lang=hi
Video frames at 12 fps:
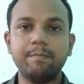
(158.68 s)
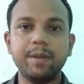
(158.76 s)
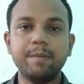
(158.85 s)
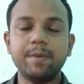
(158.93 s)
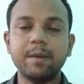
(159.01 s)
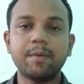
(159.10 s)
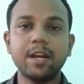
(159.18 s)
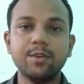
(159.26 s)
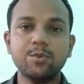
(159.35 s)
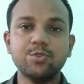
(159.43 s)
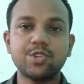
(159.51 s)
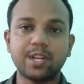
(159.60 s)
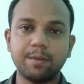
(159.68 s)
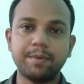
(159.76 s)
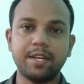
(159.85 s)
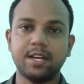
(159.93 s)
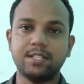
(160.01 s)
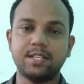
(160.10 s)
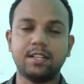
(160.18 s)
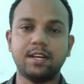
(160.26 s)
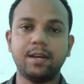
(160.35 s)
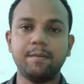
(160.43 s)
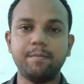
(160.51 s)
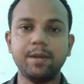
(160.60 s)
पीपेप का यूज कब किया
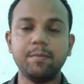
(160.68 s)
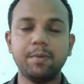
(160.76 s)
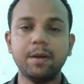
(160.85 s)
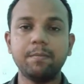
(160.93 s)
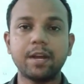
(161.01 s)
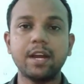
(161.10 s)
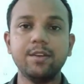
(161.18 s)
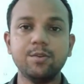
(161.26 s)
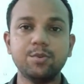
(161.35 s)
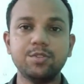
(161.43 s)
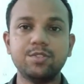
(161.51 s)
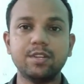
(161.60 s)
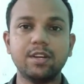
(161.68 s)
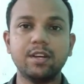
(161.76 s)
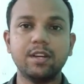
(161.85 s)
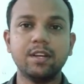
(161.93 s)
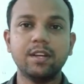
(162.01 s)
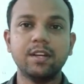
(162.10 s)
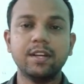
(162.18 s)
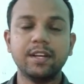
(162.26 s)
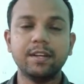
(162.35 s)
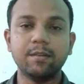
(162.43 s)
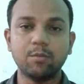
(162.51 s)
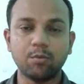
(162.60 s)
जाता है पीपेप का यूज
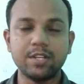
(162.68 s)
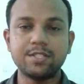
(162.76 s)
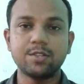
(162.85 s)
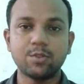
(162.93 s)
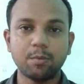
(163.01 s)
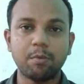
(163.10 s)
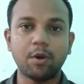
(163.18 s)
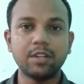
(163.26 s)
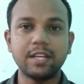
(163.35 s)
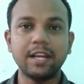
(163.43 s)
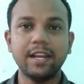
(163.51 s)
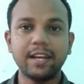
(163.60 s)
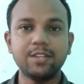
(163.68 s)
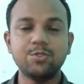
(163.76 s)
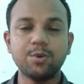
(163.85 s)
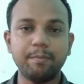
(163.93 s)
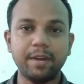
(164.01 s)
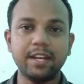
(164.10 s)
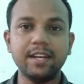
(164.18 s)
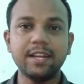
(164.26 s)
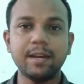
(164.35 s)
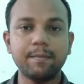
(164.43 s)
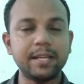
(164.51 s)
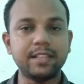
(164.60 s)
वैसे तो बहुत है लेकिन जो
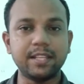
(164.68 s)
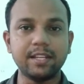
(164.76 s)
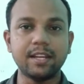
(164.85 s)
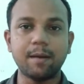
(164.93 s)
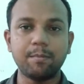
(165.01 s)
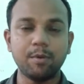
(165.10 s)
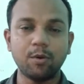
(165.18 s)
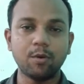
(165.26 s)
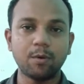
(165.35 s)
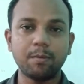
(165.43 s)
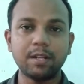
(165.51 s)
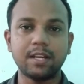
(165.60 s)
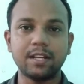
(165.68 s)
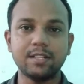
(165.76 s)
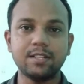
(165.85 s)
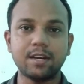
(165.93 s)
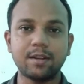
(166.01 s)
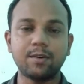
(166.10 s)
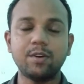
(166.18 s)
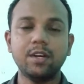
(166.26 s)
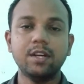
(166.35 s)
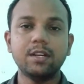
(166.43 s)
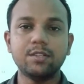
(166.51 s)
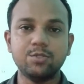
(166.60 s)
मेनली है मैं तीन आप लोगों को बताने जा रहा
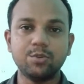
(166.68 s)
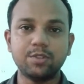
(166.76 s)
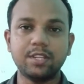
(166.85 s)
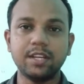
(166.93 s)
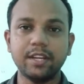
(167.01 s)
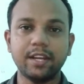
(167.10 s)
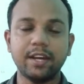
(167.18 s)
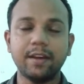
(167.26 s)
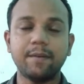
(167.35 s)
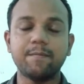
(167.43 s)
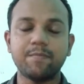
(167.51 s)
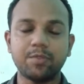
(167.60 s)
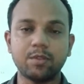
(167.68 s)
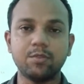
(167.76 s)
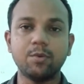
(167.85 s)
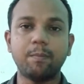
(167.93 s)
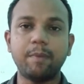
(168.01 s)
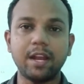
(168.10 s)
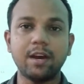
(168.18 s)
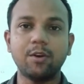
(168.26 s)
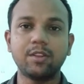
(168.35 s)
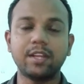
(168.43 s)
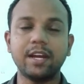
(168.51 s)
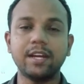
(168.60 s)
हूँ जो तीन है जो पहला
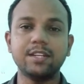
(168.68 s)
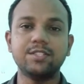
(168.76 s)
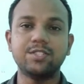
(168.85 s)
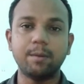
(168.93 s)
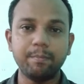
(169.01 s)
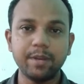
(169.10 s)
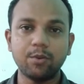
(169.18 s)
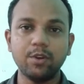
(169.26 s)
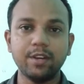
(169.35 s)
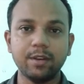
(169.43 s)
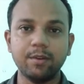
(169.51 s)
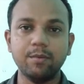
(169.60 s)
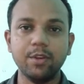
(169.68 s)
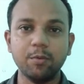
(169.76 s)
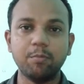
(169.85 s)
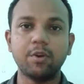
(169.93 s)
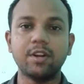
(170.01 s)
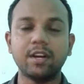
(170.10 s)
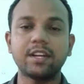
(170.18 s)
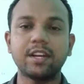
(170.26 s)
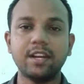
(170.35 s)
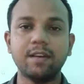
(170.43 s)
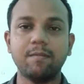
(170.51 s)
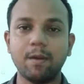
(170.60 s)
होता है कि जब भी कोई न्यू प्रोडक्ट
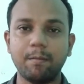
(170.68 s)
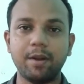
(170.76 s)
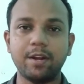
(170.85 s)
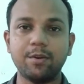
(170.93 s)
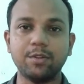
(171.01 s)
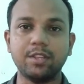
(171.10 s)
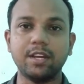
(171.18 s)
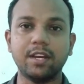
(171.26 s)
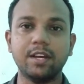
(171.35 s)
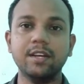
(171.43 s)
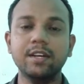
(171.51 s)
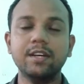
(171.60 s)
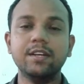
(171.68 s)
की डेवलपमेंट होती है